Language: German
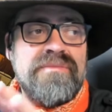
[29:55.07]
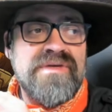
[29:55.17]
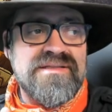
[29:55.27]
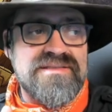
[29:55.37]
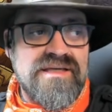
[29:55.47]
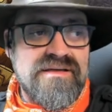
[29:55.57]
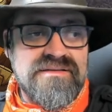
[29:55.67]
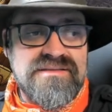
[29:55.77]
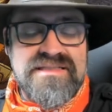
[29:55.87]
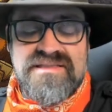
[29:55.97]
ja
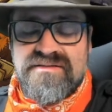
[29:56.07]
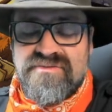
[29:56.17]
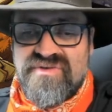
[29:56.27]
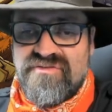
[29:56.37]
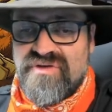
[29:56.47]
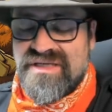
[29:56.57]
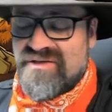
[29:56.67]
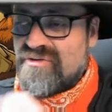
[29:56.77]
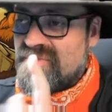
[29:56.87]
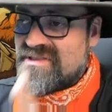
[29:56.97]
gesagt, dass wir für
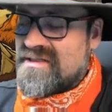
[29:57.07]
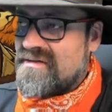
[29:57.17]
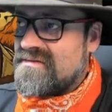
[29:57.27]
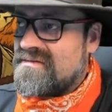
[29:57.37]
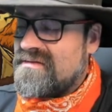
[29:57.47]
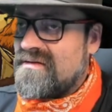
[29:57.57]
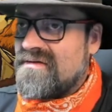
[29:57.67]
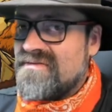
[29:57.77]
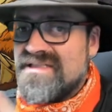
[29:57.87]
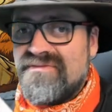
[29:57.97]
jeden Kommentar,
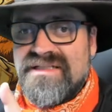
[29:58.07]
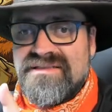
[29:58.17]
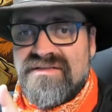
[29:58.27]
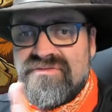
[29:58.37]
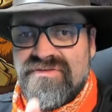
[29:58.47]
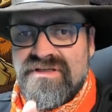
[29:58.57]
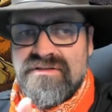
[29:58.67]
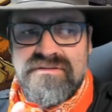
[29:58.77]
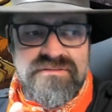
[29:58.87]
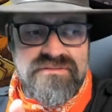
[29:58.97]
was hatten wir gesagt, wie viel?